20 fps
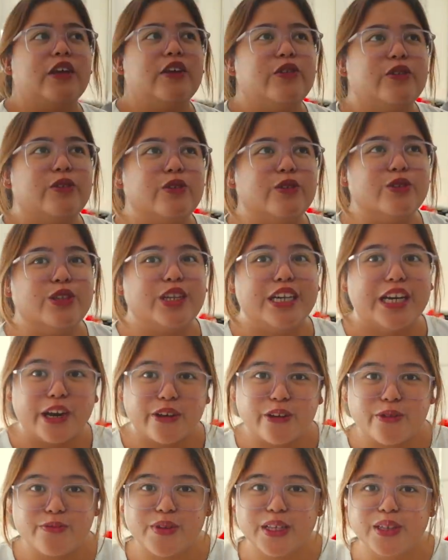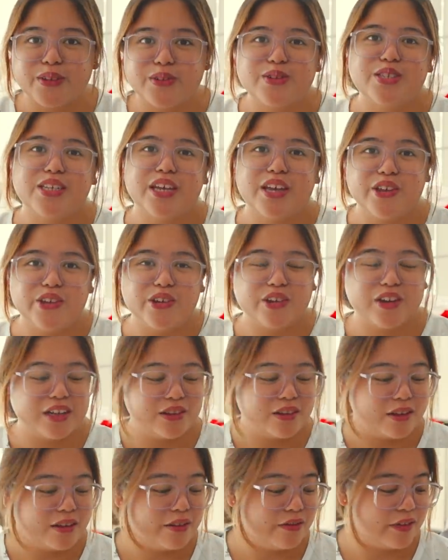Yung nirecommend ko sa inyo na
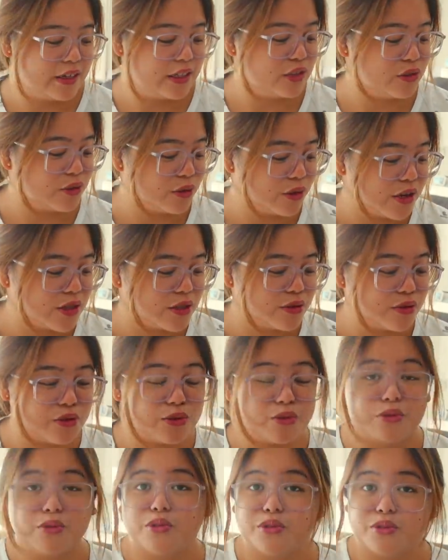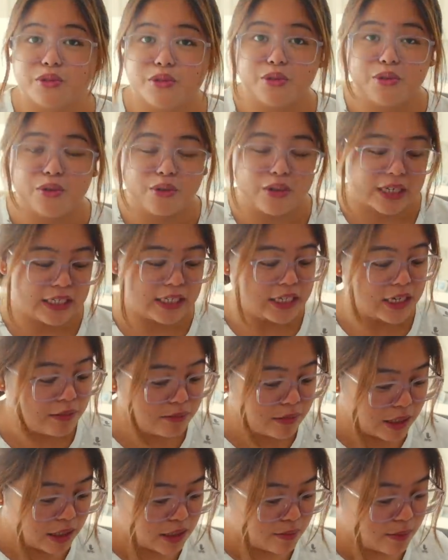dolphin shorts, gustong gusto nyo kasi
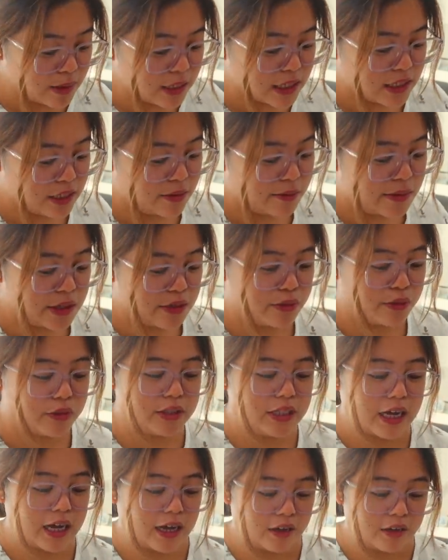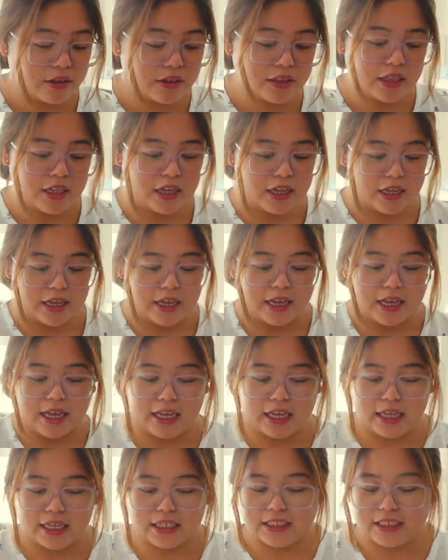ang bilis-bilis niya ma-sold out.
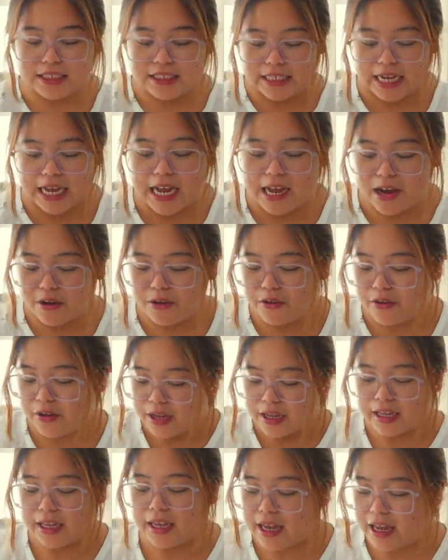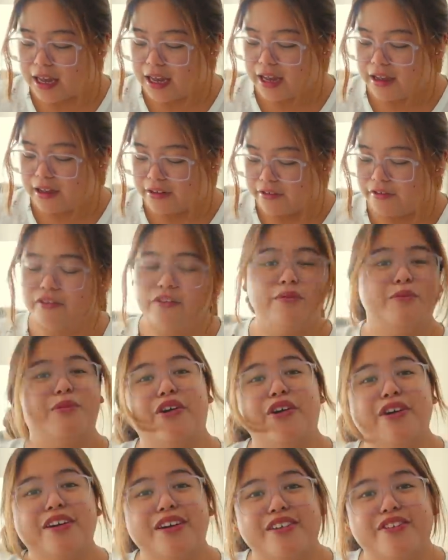And now, I have
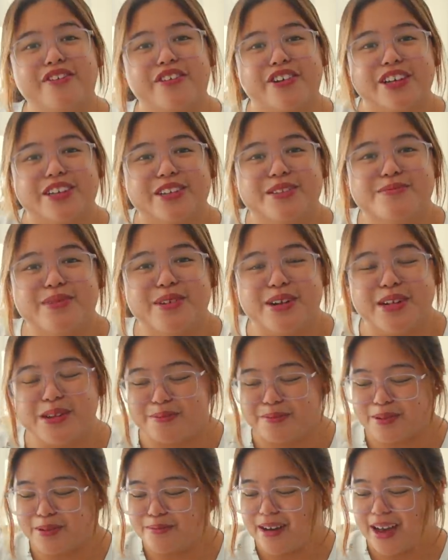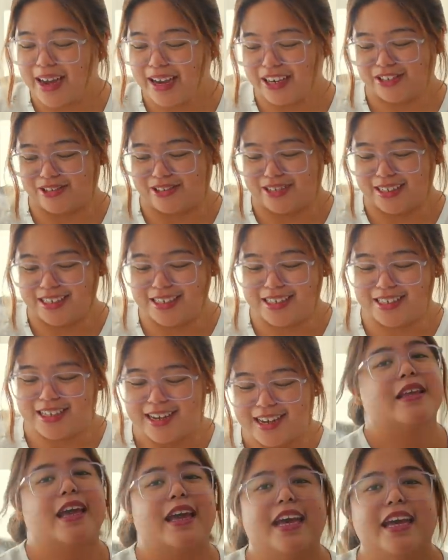more affordable pambahay shorts.
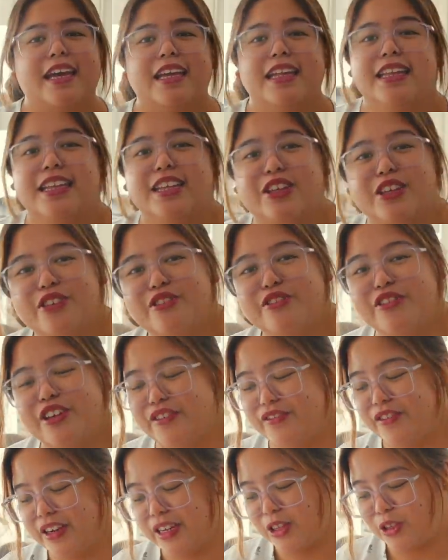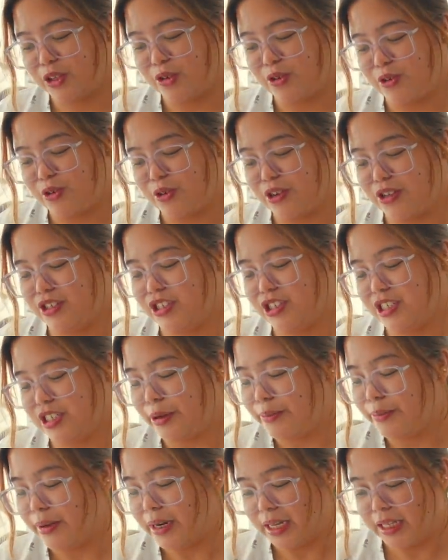And ito yung favorite ko kasi
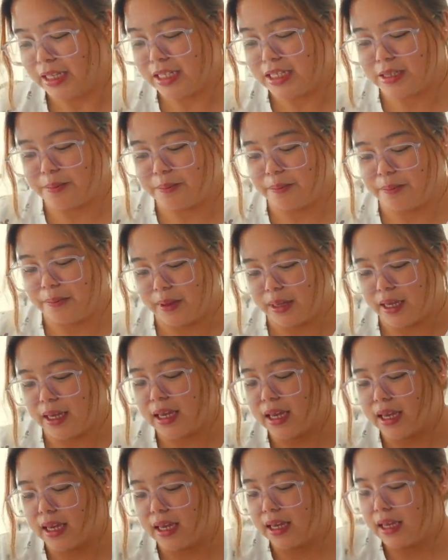syempre it's pink.